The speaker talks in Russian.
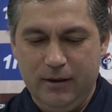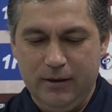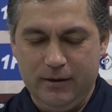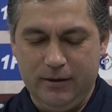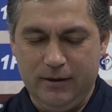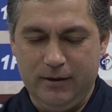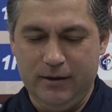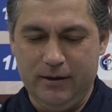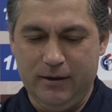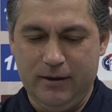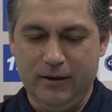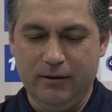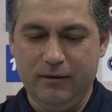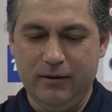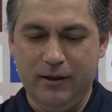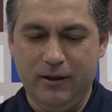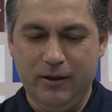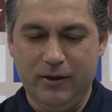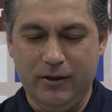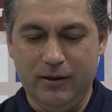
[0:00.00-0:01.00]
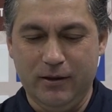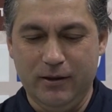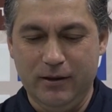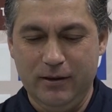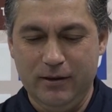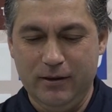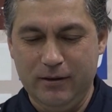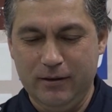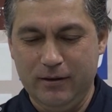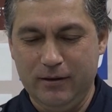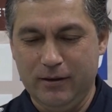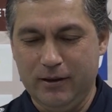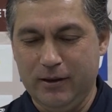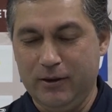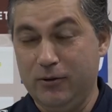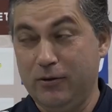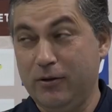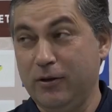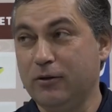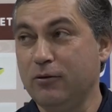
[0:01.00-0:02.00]
э, товарища, да,
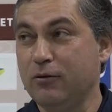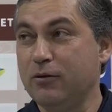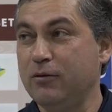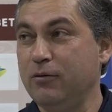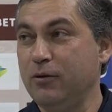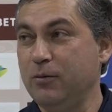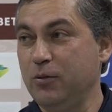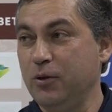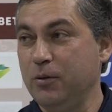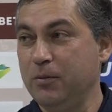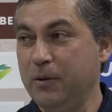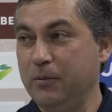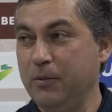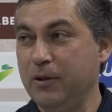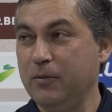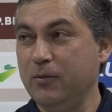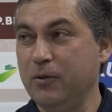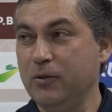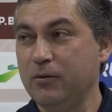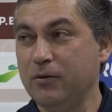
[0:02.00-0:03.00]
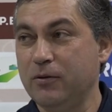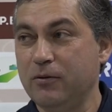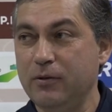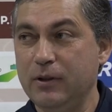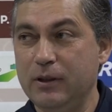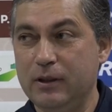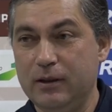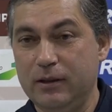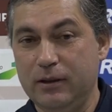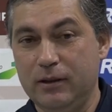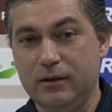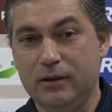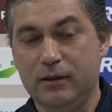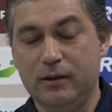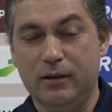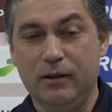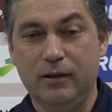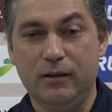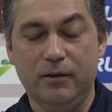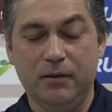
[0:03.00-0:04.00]
которые тоже в любой момент могут выйти и
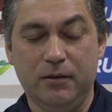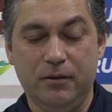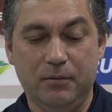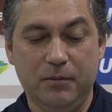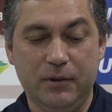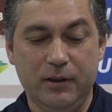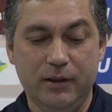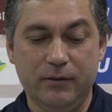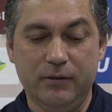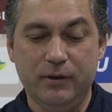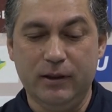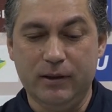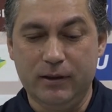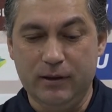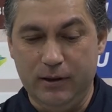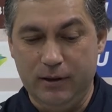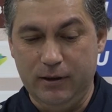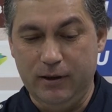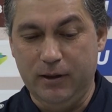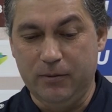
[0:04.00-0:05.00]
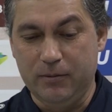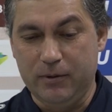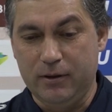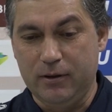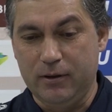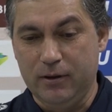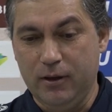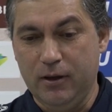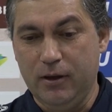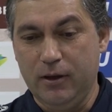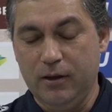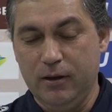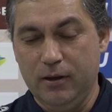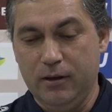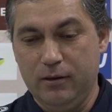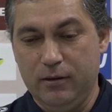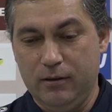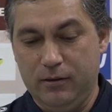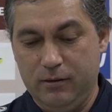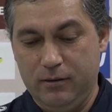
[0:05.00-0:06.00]
сыграть, и мы на всех надеемся.
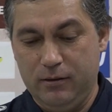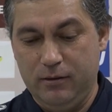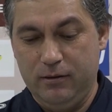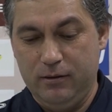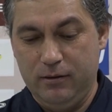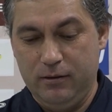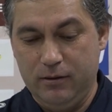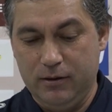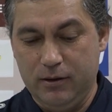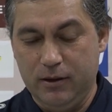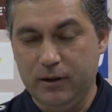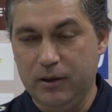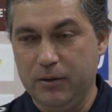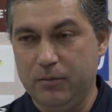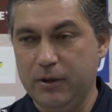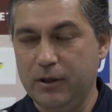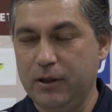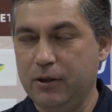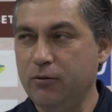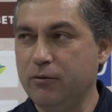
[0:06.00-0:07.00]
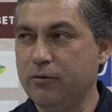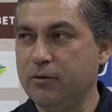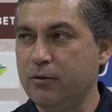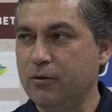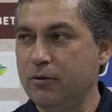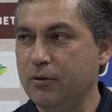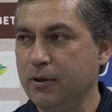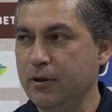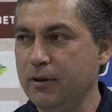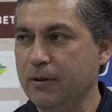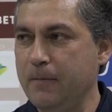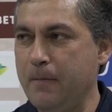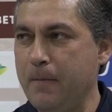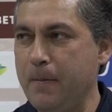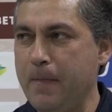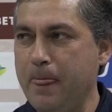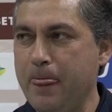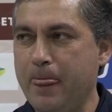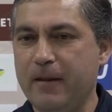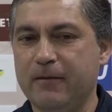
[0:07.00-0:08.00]
Э, когда подойдут в строй
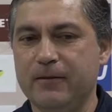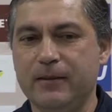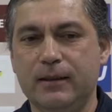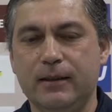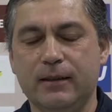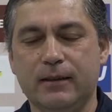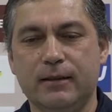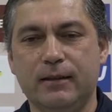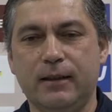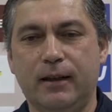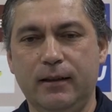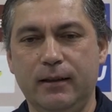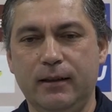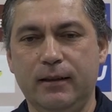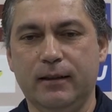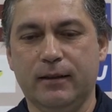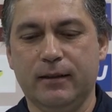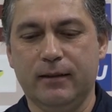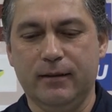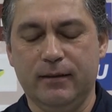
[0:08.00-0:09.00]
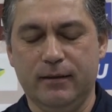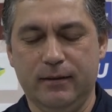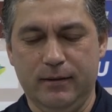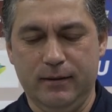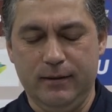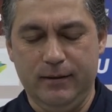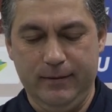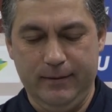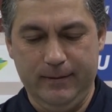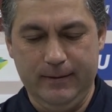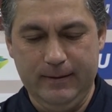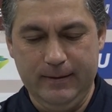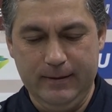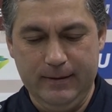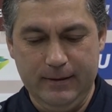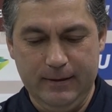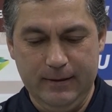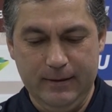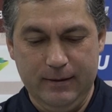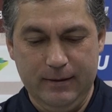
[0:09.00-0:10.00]
все остальные, да,
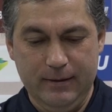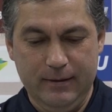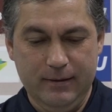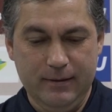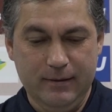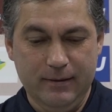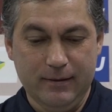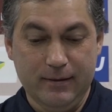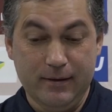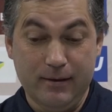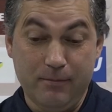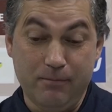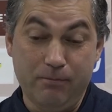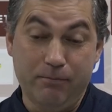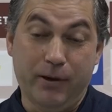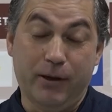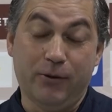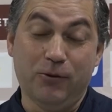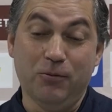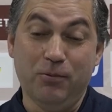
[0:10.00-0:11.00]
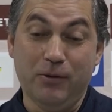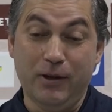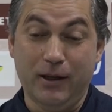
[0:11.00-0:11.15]
потом,